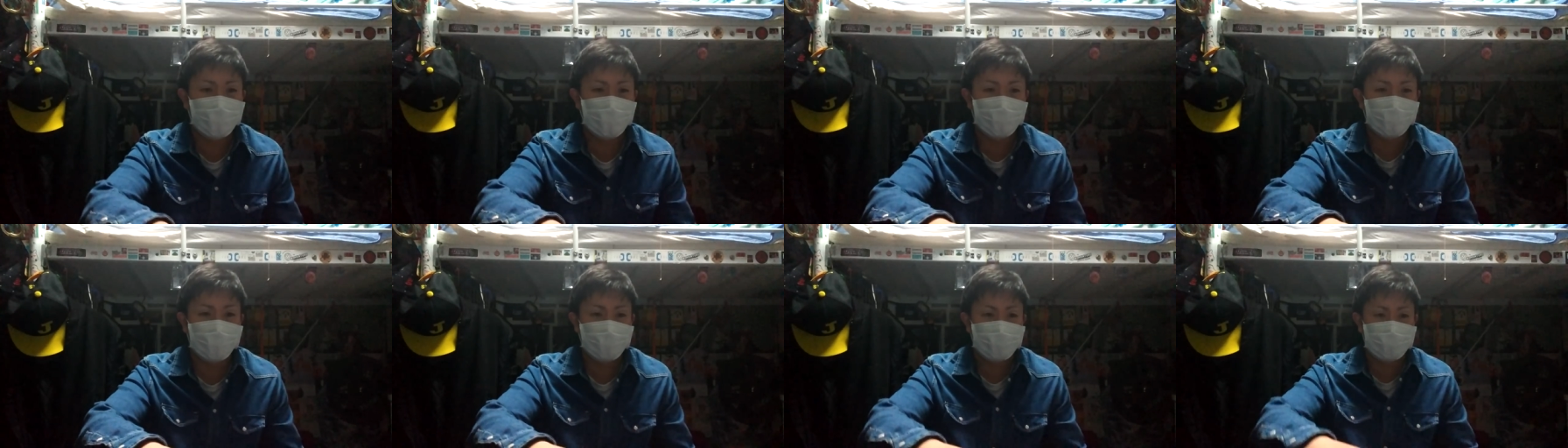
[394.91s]

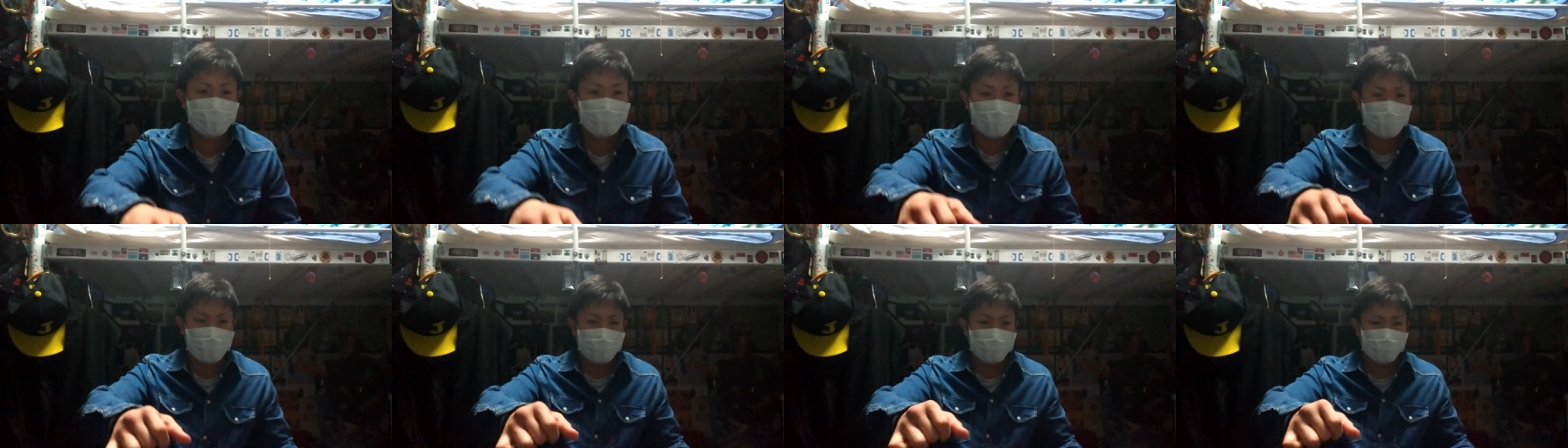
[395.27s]
ろを持ち
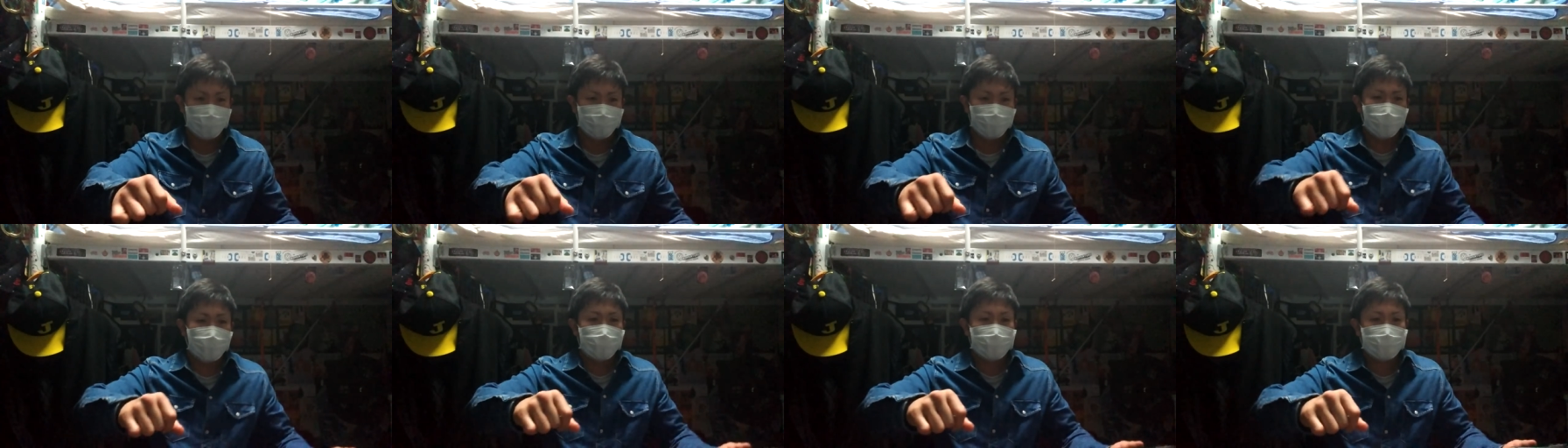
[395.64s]
ながらあ
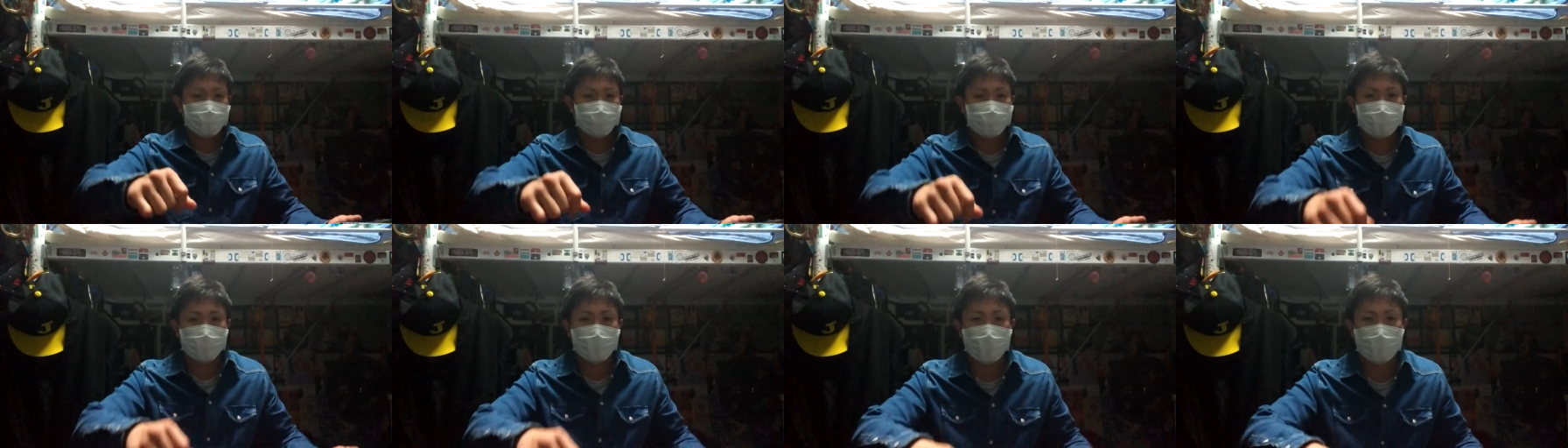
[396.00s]
の
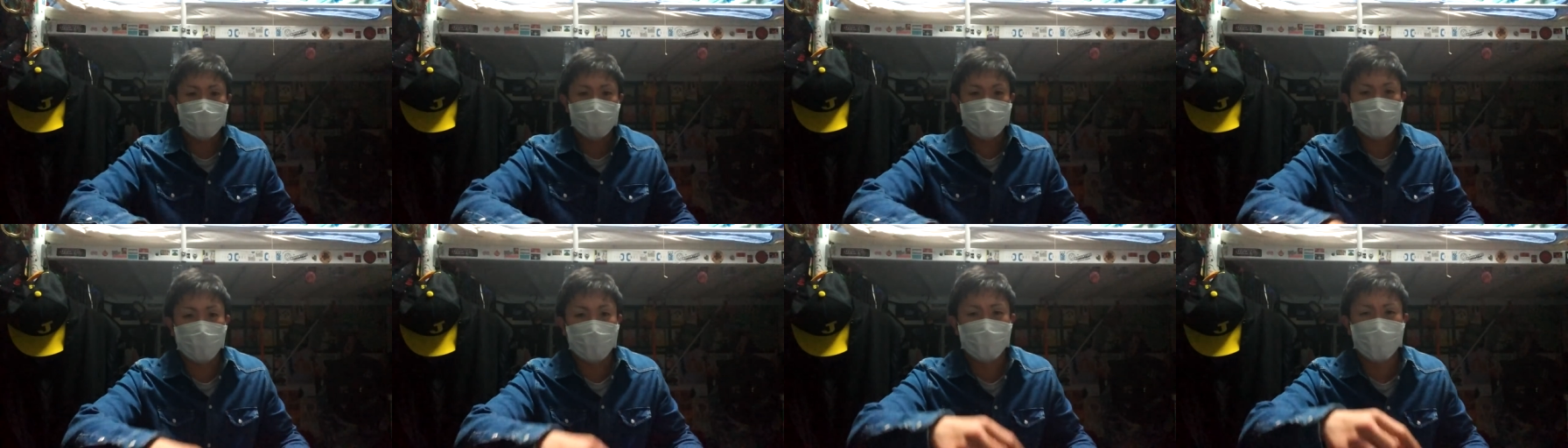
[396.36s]
バランス崩さない
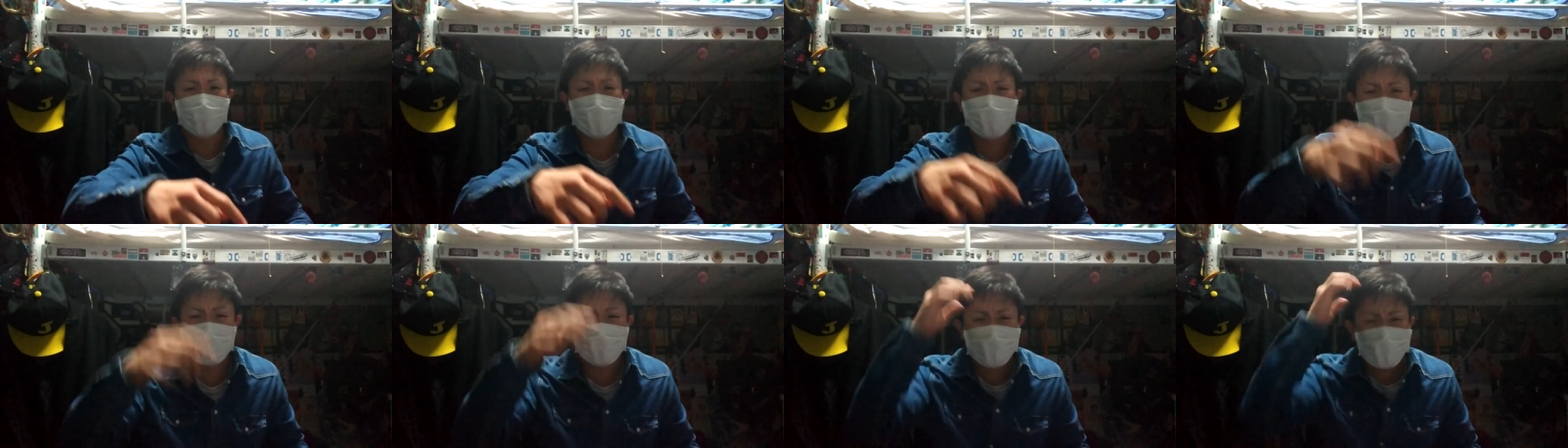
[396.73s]
のにそこ
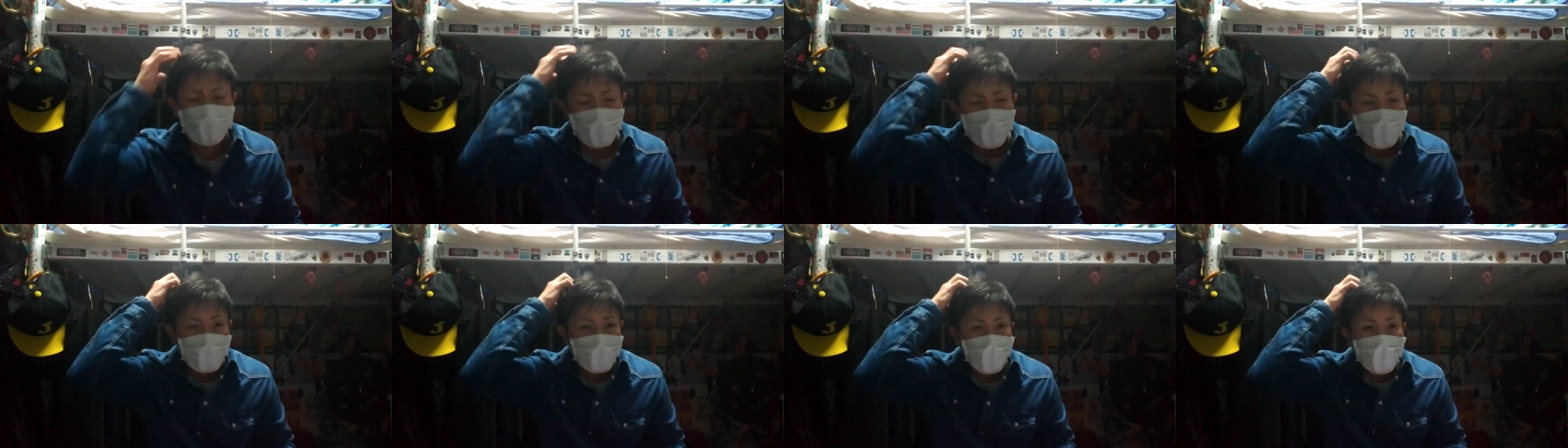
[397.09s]
登っていくん
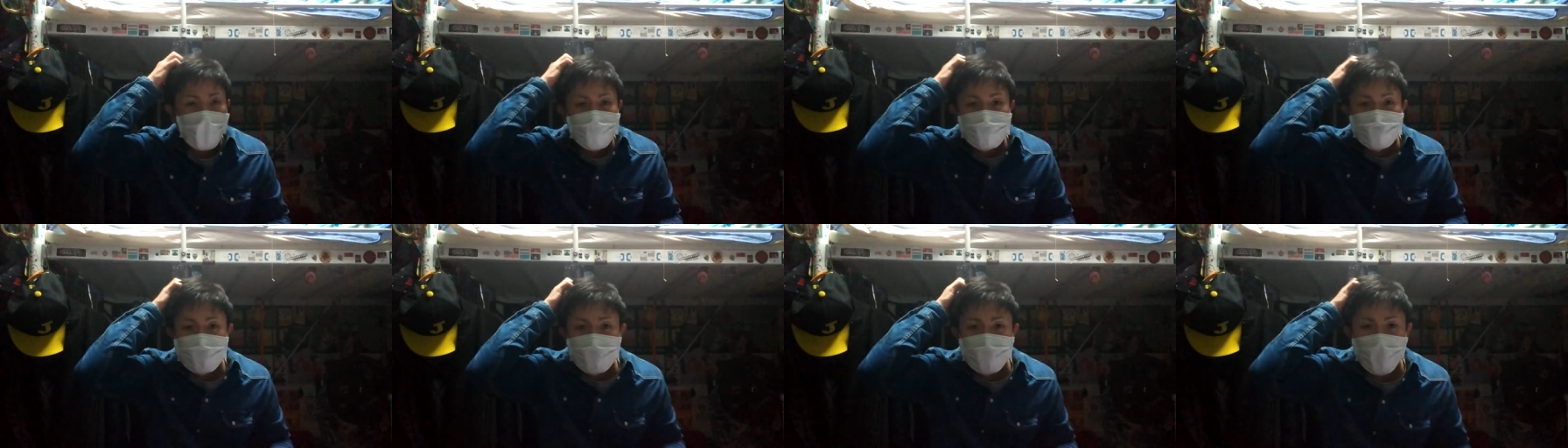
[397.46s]
だけど、
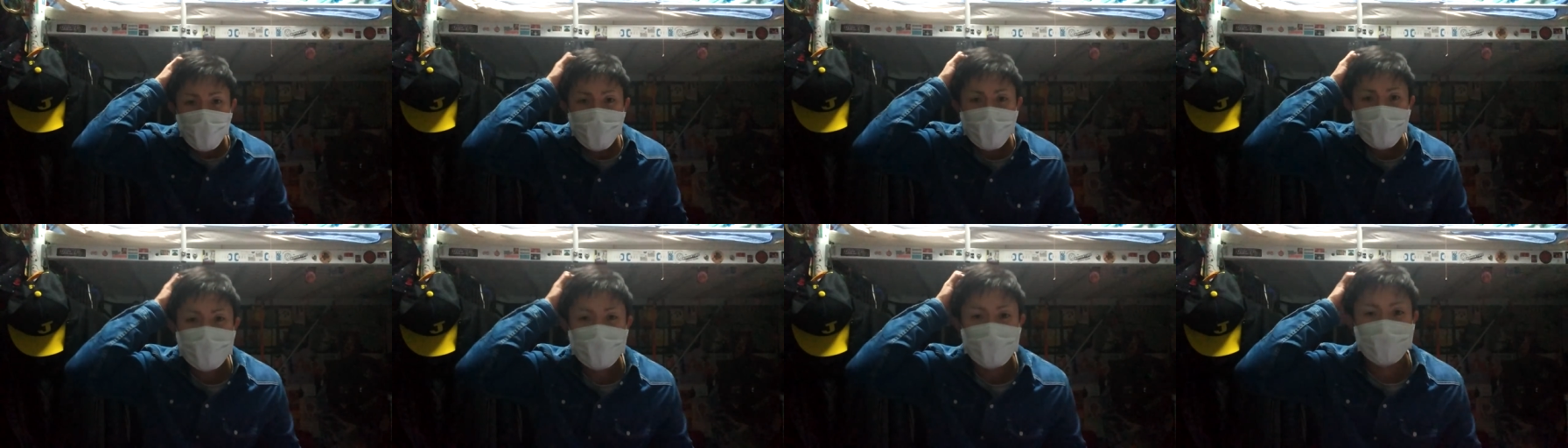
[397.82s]
マジ
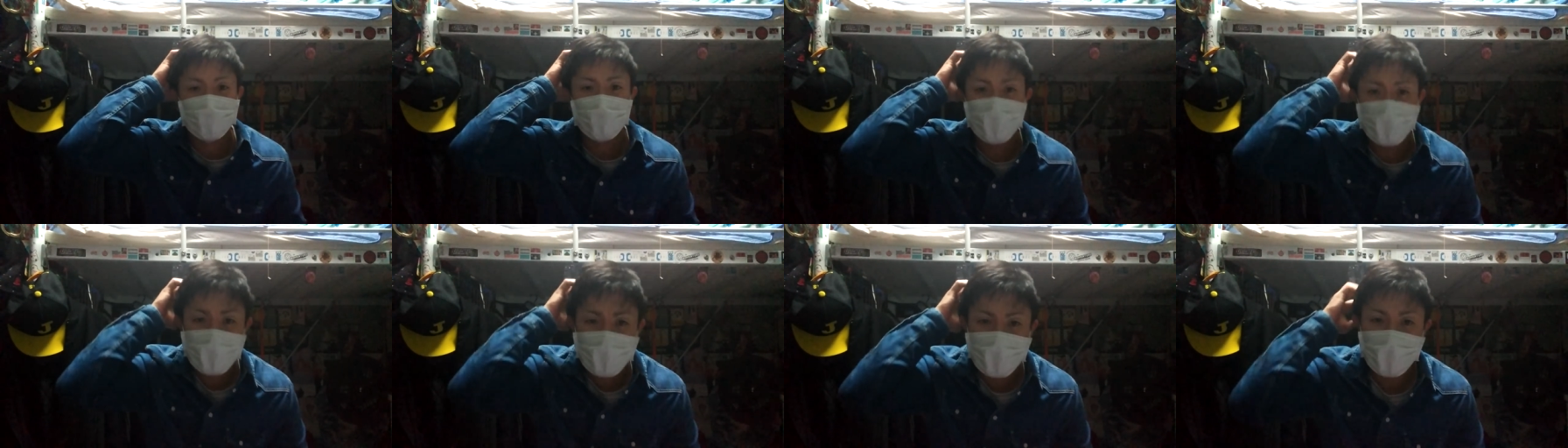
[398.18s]
怖くて、
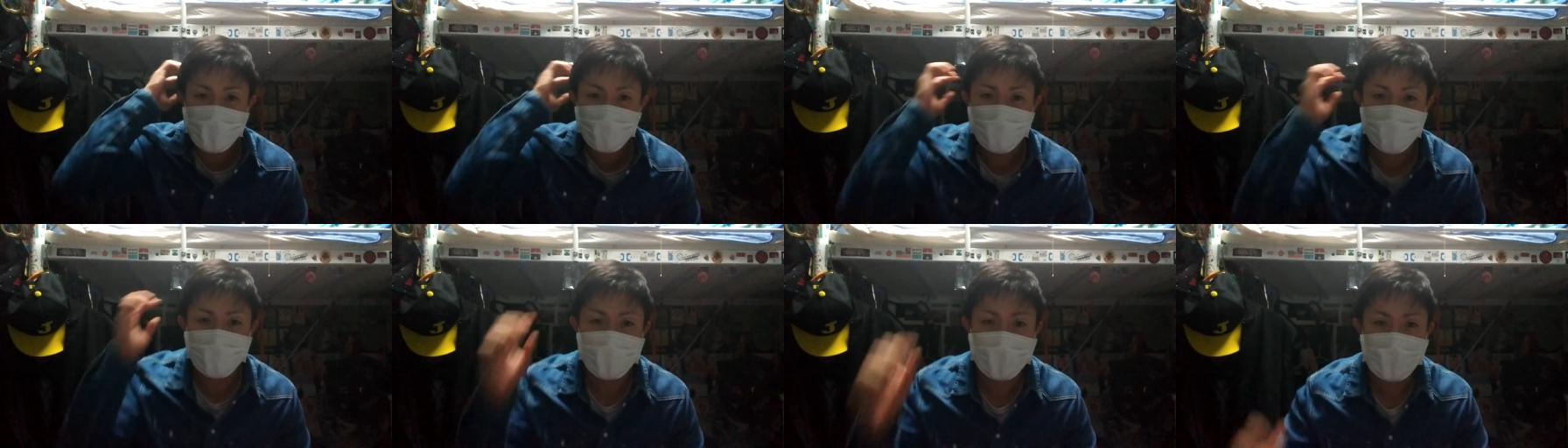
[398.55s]
それが